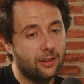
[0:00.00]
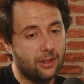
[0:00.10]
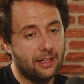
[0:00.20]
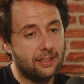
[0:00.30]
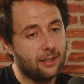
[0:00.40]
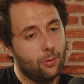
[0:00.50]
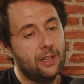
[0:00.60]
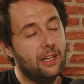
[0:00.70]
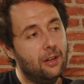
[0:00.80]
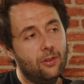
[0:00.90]
¿tenéis en
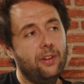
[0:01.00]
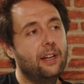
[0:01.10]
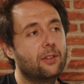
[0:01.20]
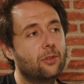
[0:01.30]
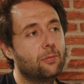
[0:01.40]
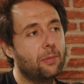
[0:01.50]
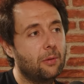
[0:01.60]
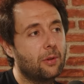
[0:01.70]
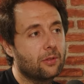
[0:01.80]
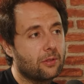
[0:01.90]
cuenta los fracasos
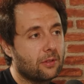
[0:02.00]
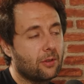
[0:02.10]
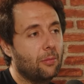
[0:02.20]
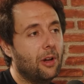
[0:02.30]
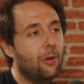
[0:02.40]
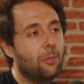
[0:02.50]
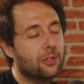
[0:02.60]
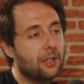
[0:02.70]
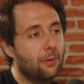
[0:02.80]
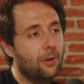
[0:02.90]
previos como algo
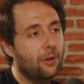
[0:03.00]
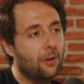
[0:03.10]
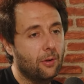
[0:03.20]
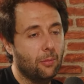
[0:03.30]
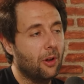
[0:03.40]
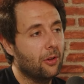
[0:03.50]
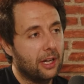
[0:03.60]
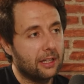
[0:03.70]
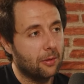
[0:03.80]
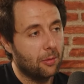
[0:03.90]
positivo o como algo
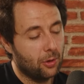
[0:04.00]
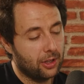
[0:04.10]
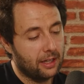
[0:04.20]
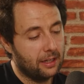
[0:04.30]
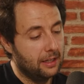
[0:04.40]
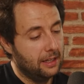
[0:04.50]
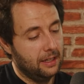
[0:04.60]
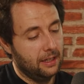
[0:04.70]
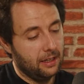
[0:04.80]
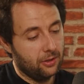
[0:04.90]
negativo? Porque
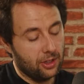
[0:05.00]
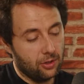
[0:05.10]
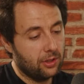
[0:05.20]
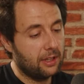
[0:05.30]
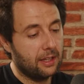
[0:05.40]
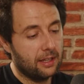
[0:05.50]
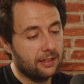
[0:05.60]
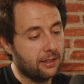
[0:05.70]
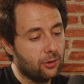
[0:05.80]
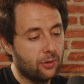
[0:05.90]
o sea, yo en,
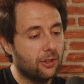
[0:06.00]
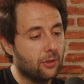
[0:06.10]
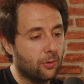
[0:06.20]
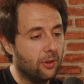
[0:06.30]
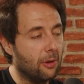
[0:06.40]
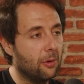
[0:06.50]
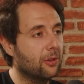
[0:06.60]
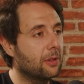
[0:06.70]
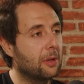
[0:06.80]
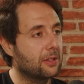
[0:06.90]
Estados Unidos cuando hablo
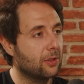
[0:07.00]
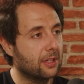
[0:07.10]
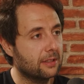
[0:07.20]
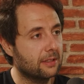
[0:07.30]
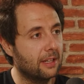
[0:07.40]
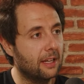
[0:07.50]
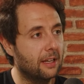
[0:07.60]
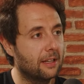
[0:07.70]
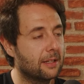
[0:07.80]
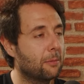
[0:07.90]
con inversores
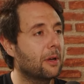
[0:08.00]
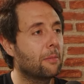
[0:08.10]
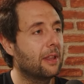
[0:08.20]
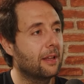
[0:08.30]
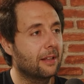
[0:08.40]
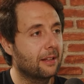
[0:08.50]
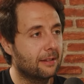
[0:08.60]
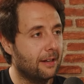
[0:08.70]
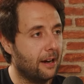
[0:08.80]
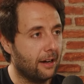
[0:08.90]
eh, siempre me piden
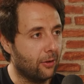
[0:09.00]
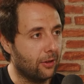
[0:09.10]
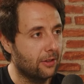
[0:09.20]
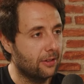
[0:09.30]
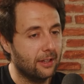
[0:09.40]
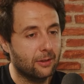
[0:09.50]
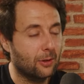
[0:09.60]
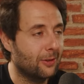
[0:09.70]
tras récord, ¿no? Y eso que